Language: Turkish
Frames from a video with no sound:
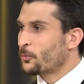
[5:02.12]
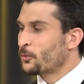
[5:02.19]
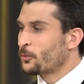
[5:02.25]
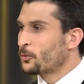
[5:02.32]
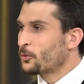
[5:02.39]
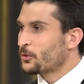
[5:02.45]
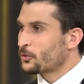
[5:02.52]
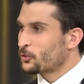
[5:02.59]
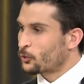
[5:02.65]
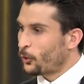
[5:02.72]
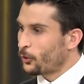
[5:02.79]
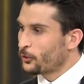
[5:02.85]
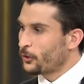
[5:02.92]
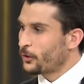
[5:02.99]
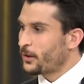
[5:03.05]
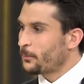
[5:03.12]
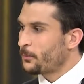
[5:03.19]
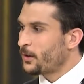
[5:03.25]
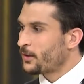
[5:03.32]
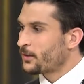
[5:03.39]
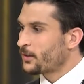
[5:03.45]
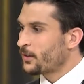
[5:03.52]
bu son
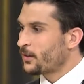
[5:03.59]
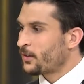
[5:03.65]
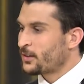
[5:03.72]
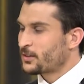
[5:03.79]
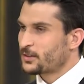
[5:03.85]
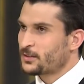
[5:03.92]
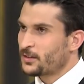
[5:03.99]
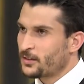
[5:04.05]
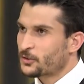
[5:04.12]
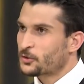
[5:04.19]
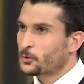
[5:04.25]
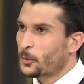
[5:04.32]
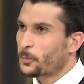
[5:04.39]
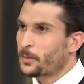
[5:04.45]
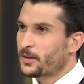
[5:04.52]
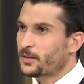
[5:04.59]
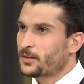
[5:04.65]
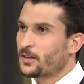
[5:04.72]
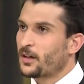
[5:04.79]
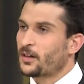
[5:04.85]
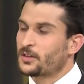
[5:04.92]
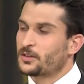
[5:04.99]
dönemlerde aslında stoperde
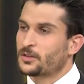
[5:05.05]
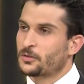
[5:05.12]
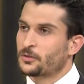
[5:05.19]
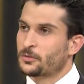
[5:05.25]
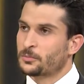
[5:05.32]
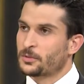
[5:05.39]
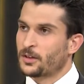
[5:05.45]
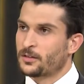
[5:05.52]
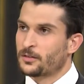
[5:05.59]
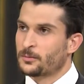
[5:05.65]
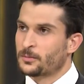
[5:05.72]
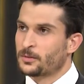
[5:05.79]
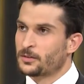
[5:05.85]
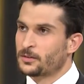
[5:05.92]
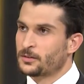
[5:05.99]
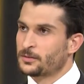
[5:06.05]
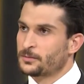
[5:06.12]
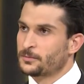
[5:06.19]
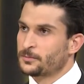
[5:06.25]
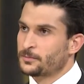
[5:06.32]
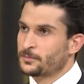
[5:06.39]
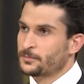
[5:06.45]
daha hissediyorum kendimi.
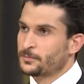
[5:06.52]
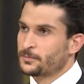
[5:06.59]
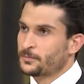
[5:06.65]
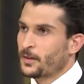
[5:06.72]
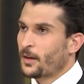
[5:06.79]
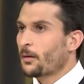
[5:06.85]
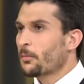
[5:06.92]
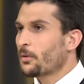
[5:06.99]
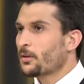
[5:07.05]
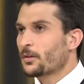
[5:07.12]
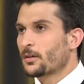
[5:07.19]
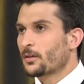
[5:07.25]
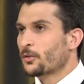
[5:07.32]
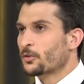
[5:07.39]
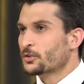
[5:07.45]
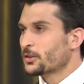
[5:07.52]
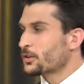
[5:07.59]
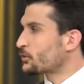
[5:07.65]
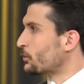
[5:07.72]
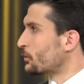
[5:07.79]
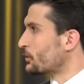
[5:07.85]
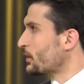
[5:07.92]
Ama hmm. hocaya
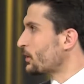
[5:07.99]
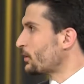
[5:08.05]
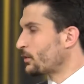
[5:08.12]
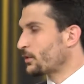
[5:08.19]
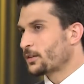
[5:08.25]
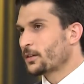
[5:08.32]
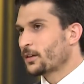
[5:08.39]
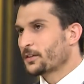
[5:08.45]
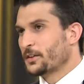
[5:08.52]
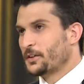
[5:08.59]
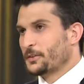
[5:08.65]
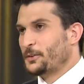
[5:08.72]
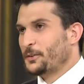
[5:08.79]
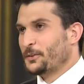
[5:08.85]
sorsak her yerde